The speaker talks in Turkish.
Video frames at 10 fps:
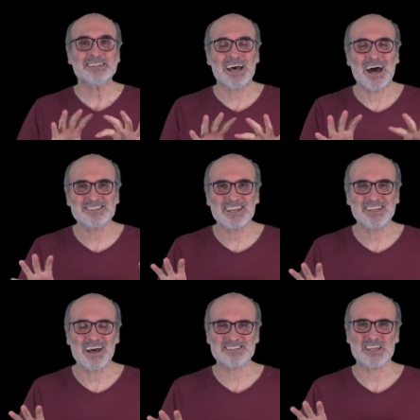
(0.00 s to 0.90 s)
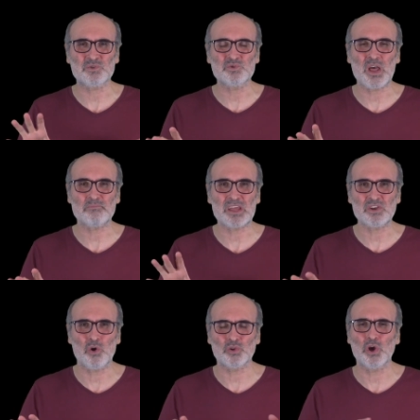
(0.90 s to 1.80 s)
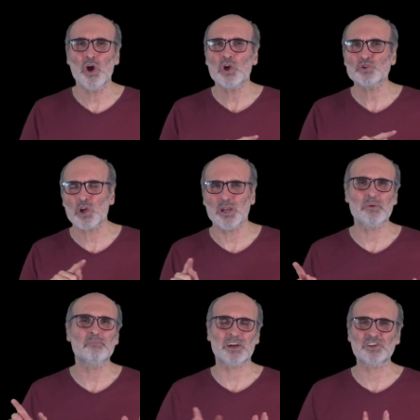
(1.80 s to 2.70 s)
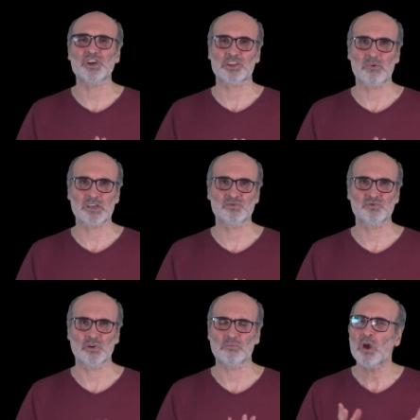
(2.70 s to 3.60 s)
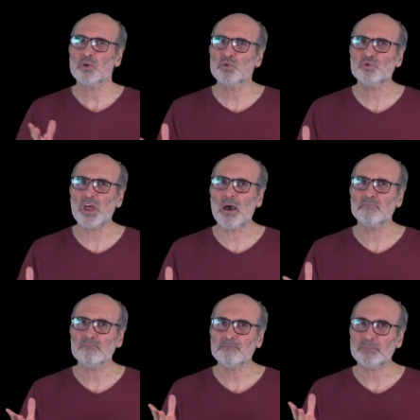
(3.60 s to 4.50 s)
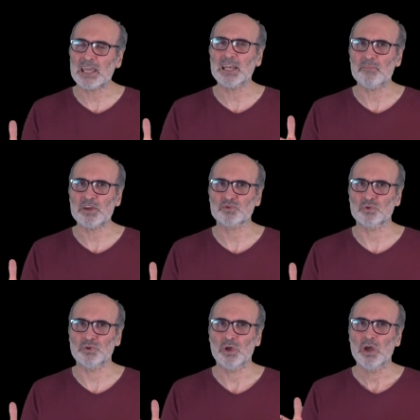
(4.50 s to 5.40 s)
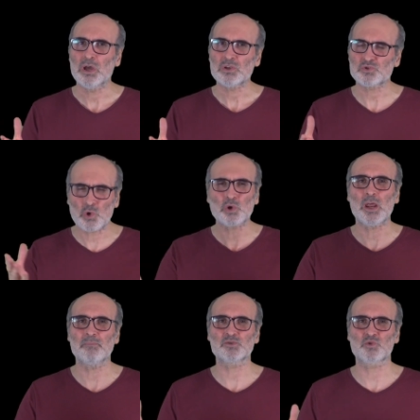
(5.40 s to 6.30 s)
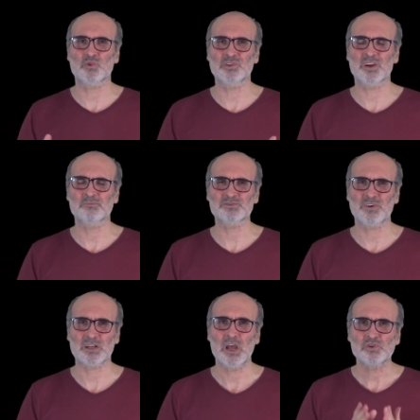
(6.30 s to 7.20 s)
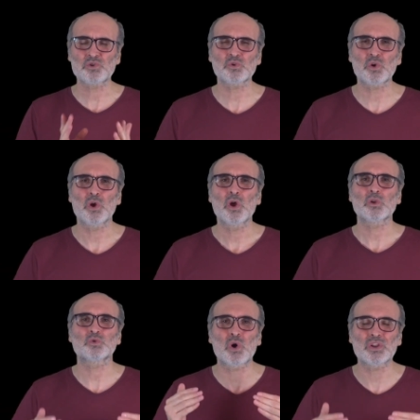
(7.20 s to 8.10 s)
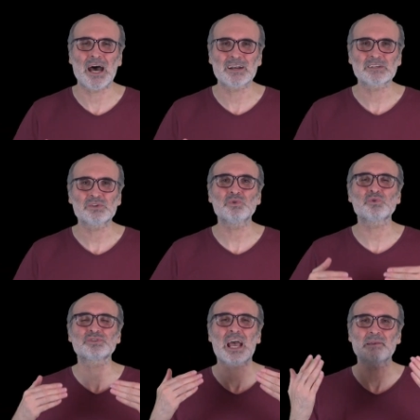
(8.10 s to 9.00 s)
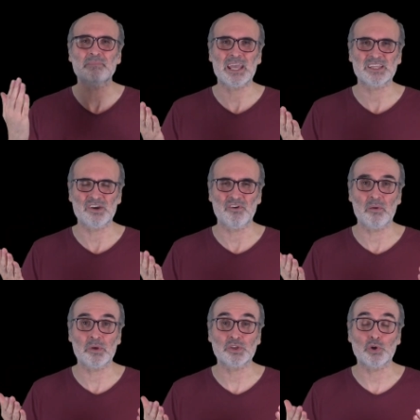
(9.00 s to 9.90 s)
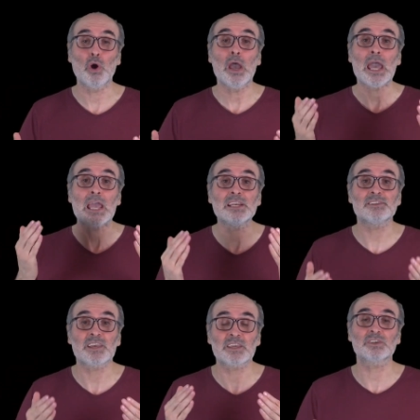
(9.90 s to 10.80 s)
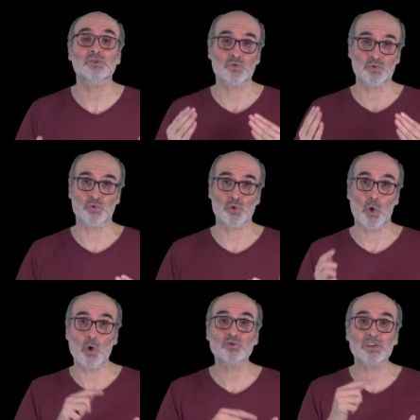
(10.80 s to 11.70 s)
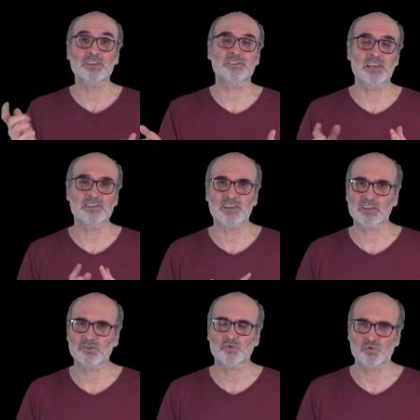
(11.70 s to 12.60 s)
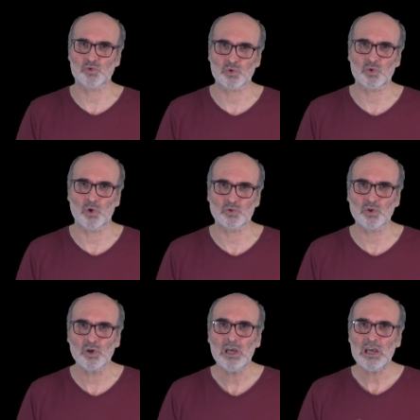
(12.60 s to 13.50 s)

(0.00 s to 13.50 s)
taze taze gündemde ne oluyor? Şöyle bir bakış atmak istiyorum. Gündem neyle meşgul? Çok önemli sorunlarımız var. Çünkü dolar yükselmeye devam ediyor. 58 küsürü 18.58 küsürü gördü